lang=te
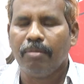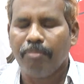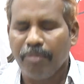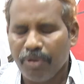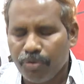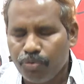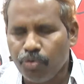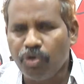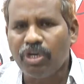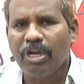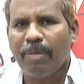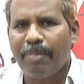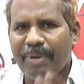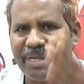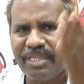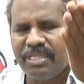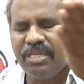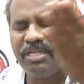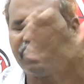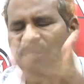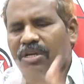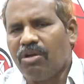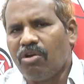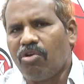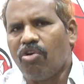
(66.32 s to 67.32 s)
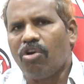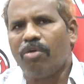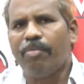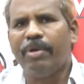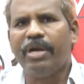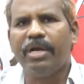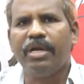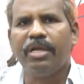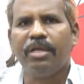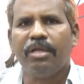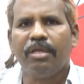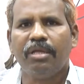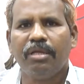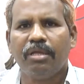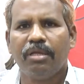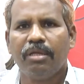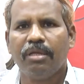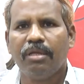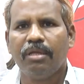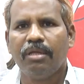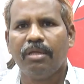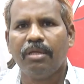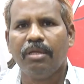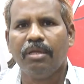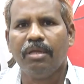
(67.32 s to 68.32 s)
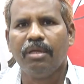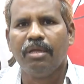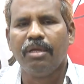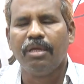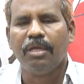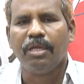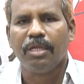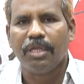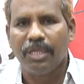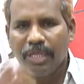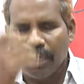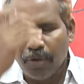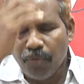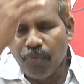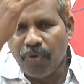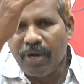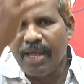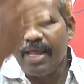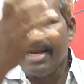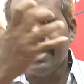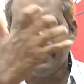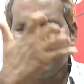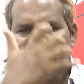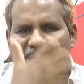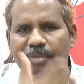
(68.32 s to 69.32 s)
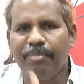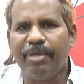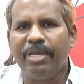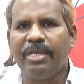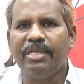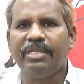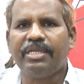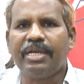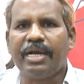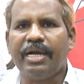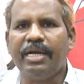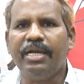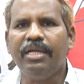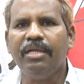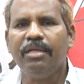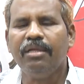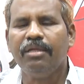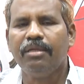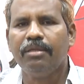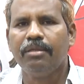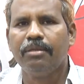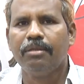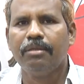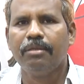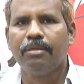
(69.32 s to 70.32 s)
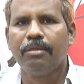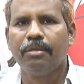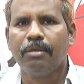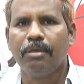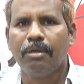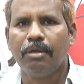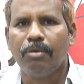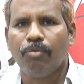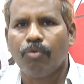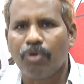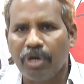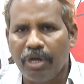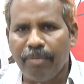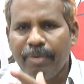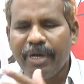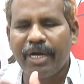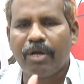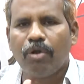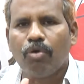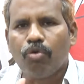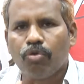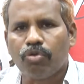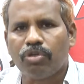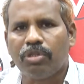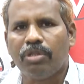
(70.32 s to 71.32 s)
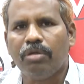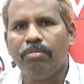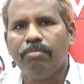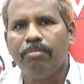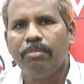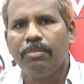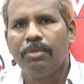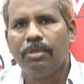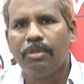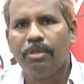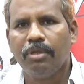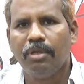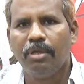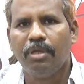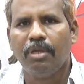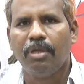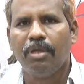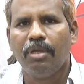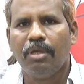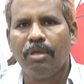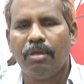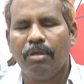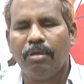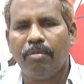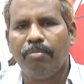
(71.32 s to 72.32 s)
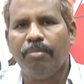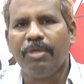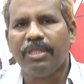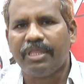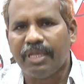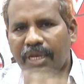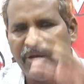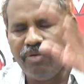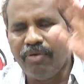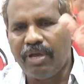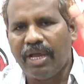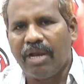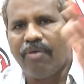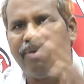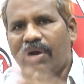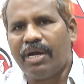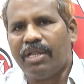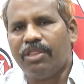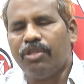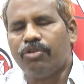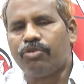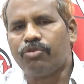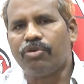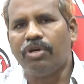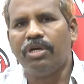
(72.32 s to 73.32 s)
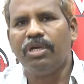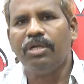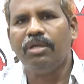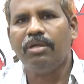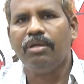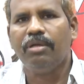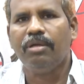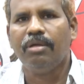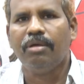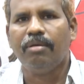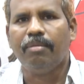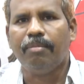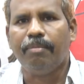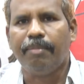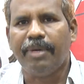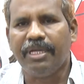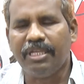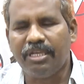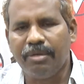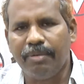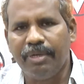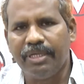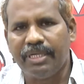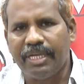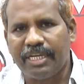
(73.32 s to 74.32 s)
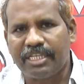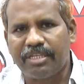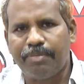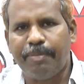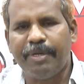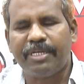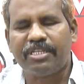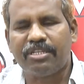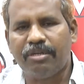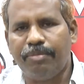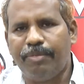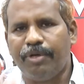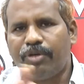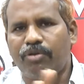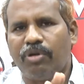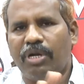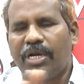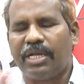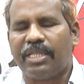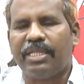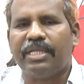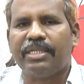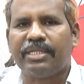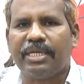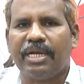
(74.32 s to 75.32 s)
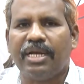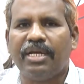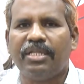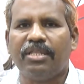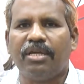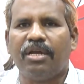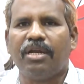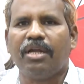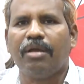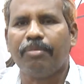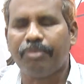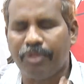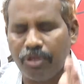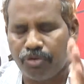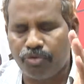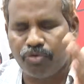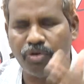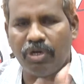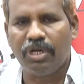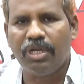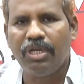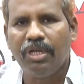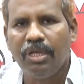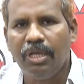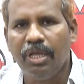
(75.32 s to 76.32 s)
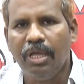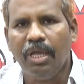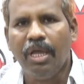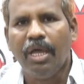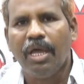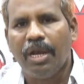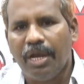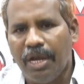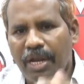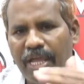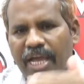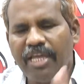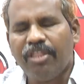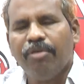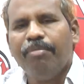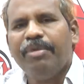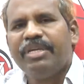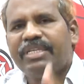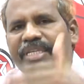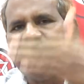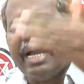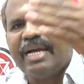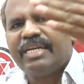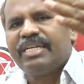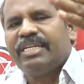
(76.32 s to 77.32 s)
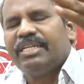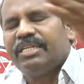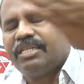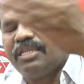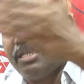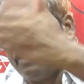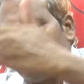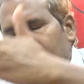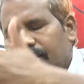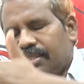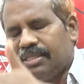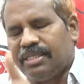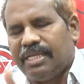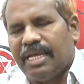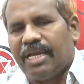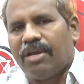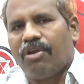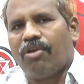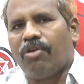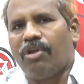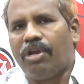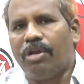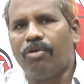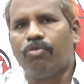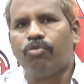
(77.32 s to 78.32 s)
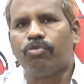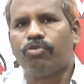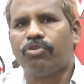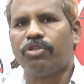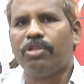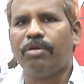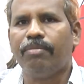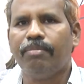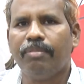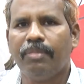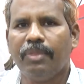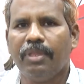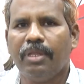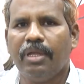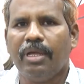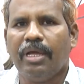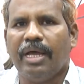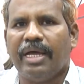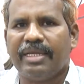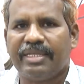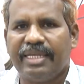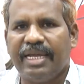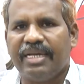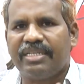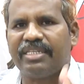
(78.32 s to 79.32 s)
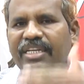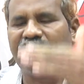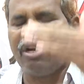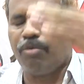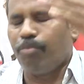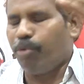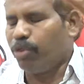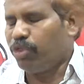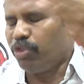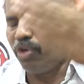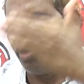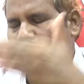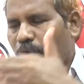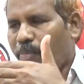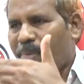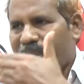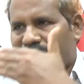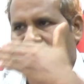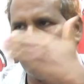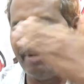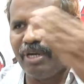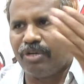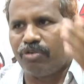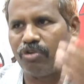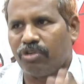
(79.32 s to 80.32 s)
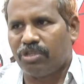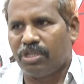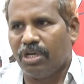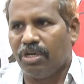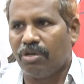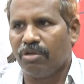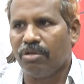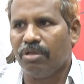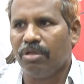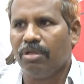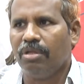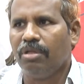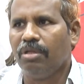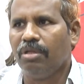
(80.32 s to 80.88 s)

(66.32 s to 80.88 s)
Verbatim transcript: మేము సూటిగా ప్రశ్నిస్తున్నాం గవర్నమెంట్ని ఎవరైనా సరే మీ నుంచి రండి ఒక డిబేట్లో కూర్చుందాం మీ తెలివి గల వాళ్ళని తెచ్చుకోండి మంచి మంచి ఎక్స్పర్ట్స్ని పెట్టుకున్నారు కదా సలహాదారులుగా తెచ్చుకోండి లేదు మీ సాక్షి ఛానల్లోనే కూర్చుందాం ఆ సాక్షి ఛానల్ పొద్దున్న ఒక పెద్ద మనిషి వస్తాడు